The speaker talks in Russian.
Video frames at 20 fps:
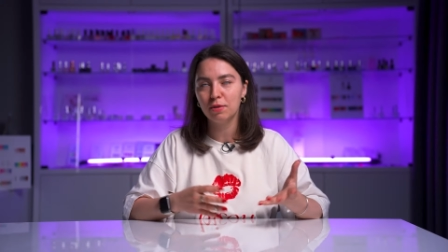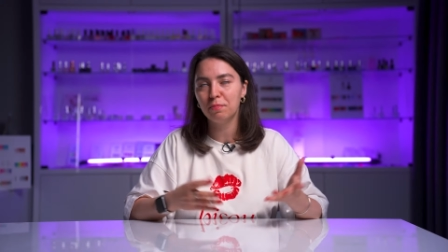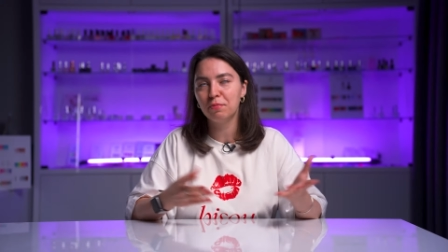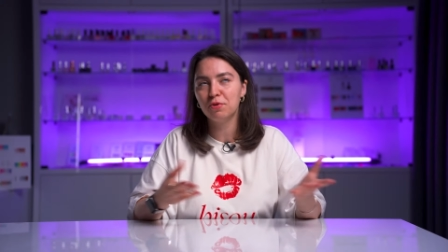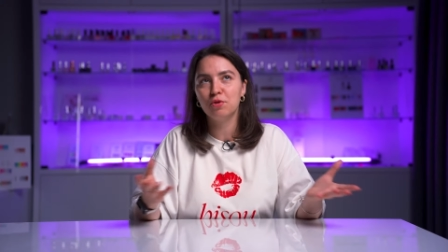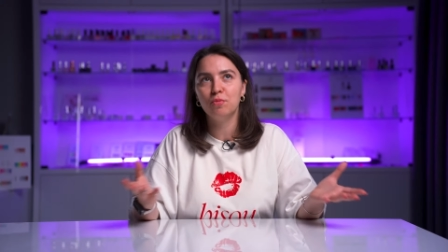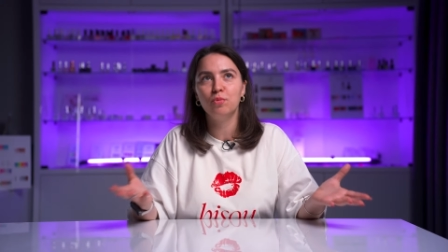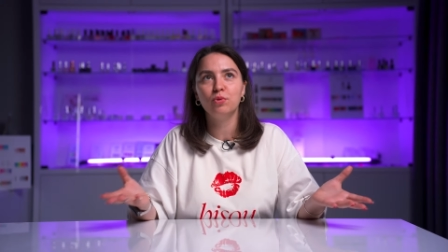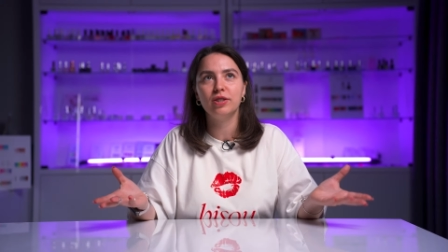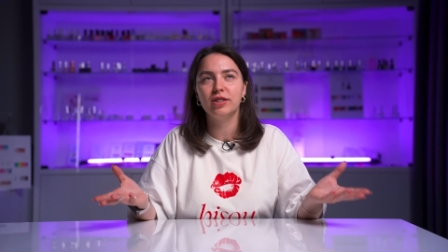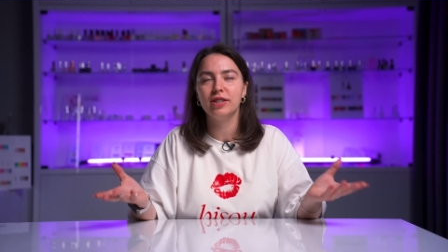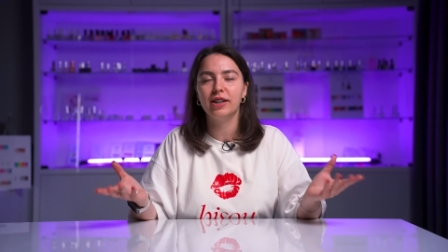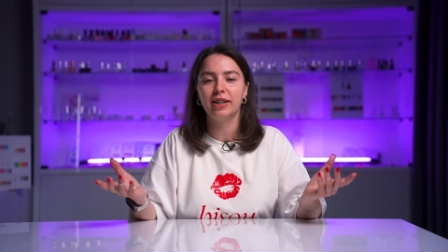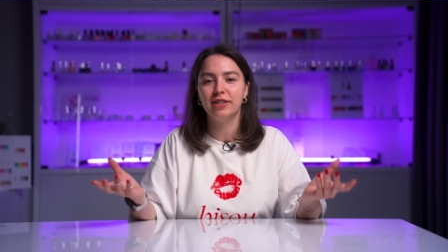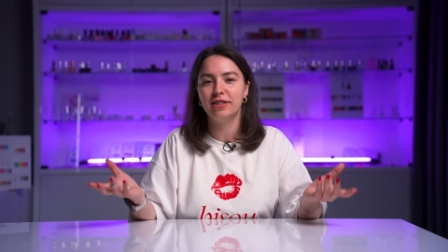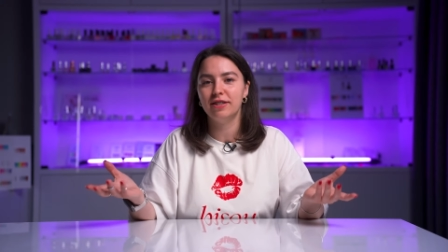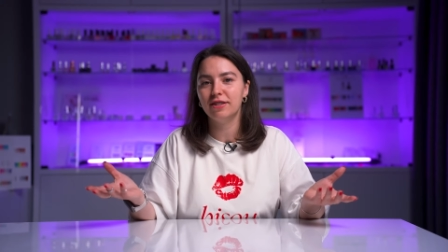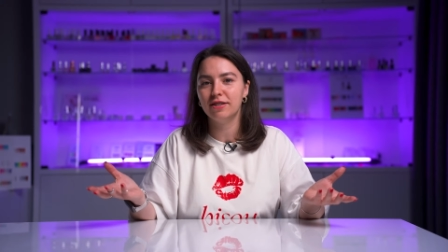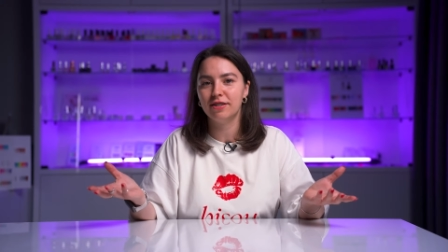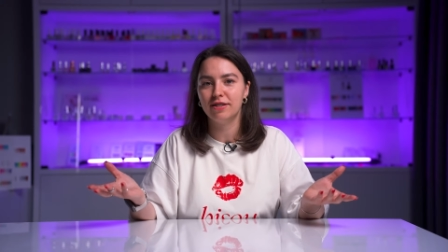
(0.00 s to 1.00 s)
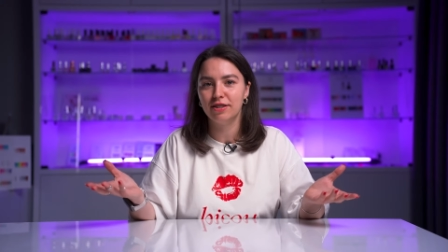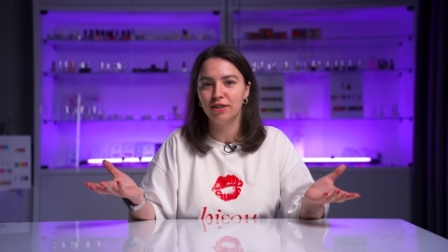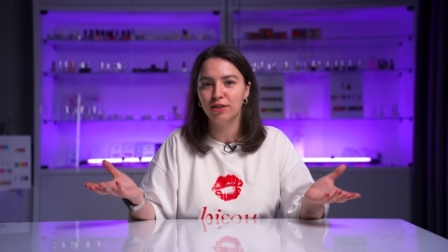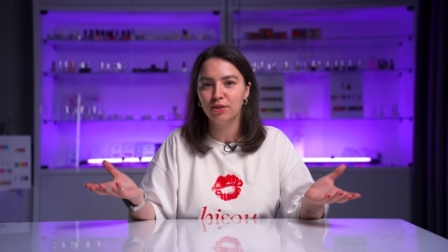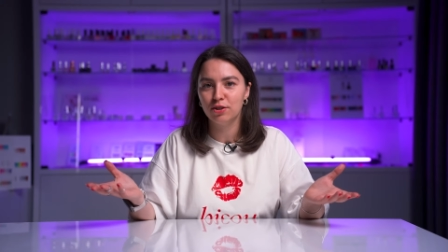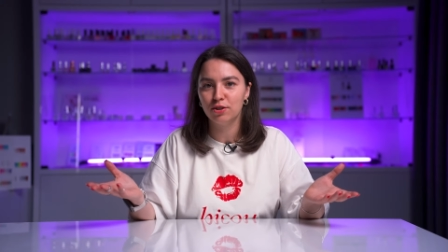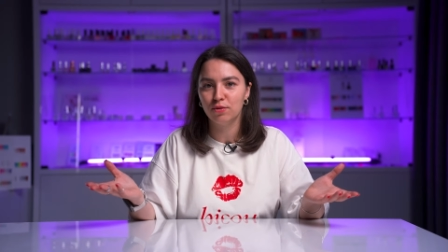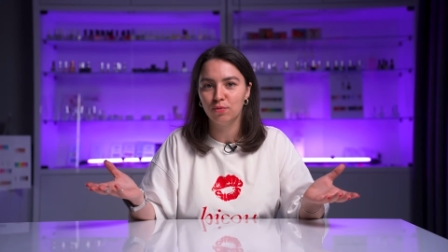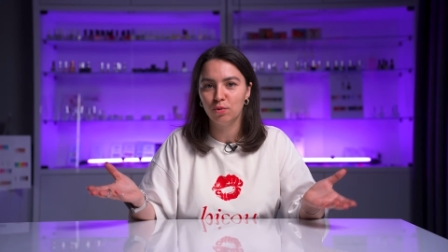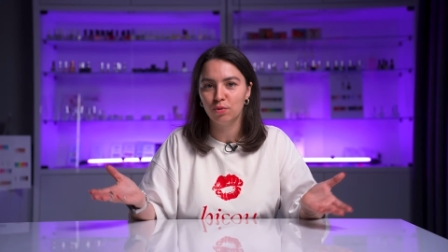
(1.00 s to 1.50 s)
мне почему-то захотелось
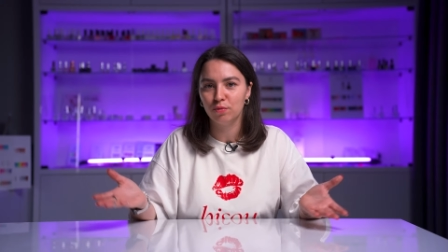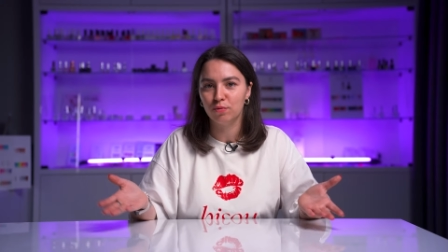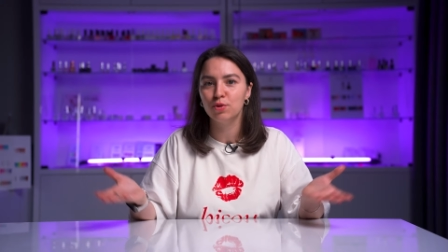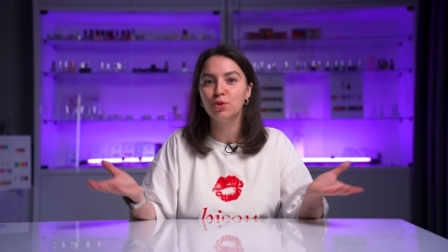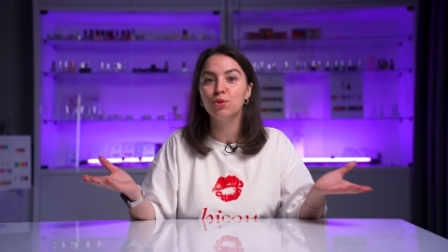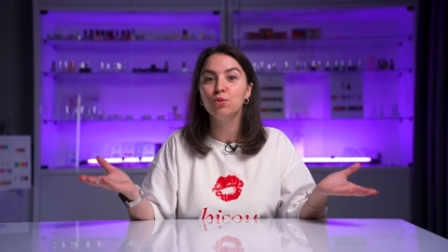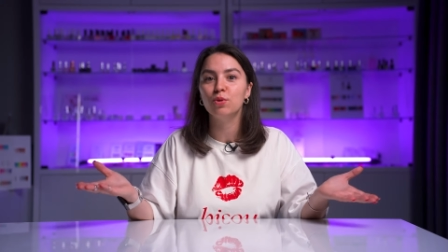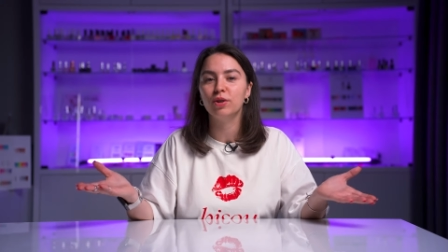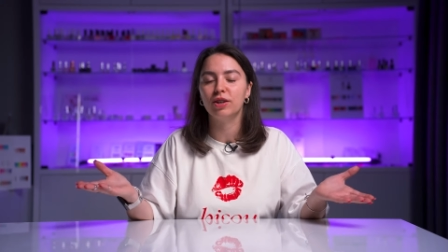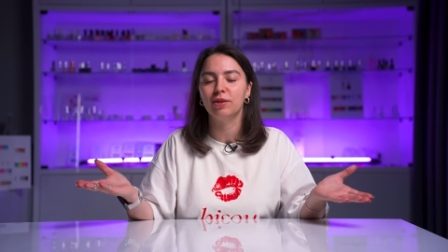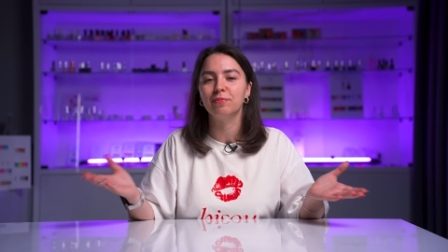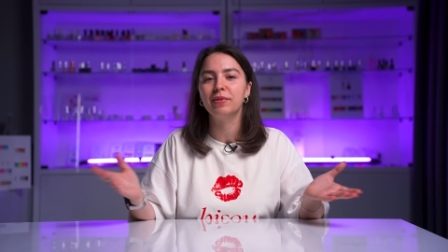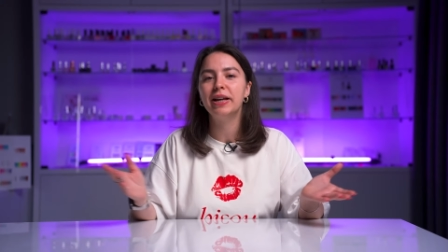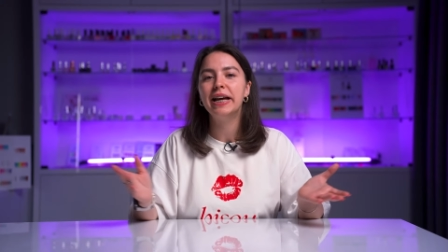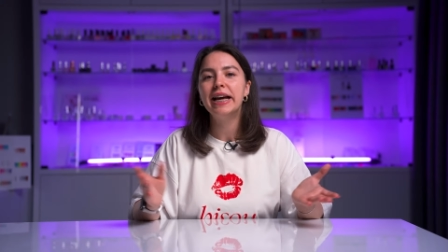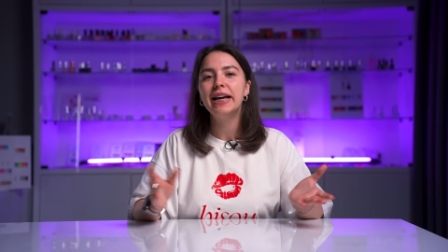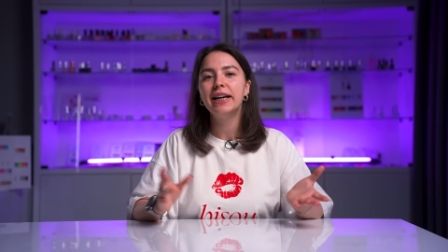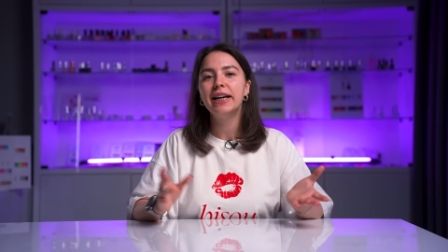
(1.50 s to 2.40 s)
сделать его высоким.